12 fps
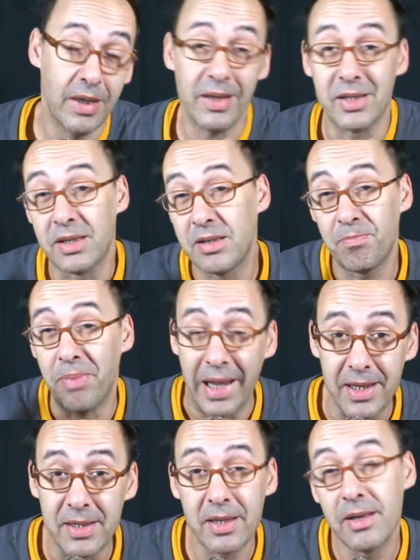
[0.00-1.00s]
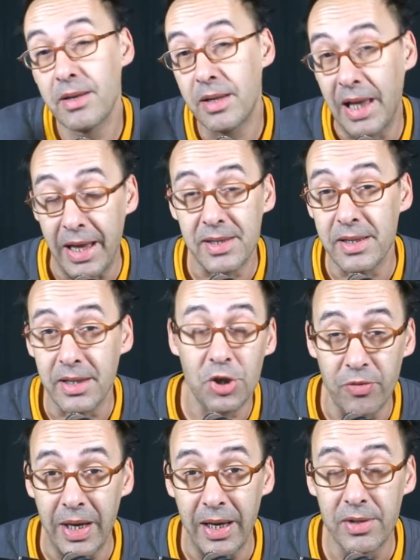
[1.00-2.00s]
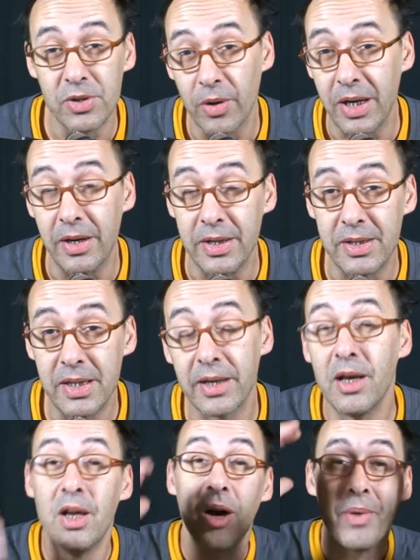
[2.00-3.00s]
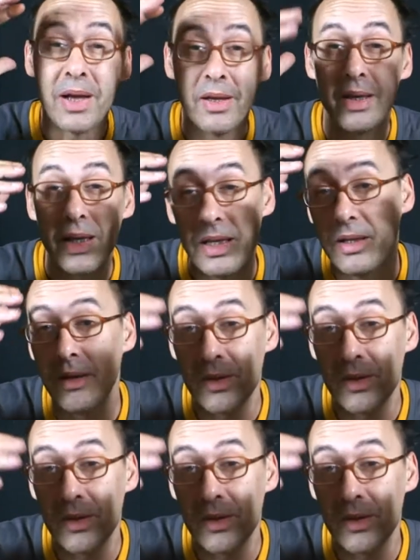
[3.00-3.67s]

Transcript: Ist beides gleichzeitig schwer zu realisieren. Aber in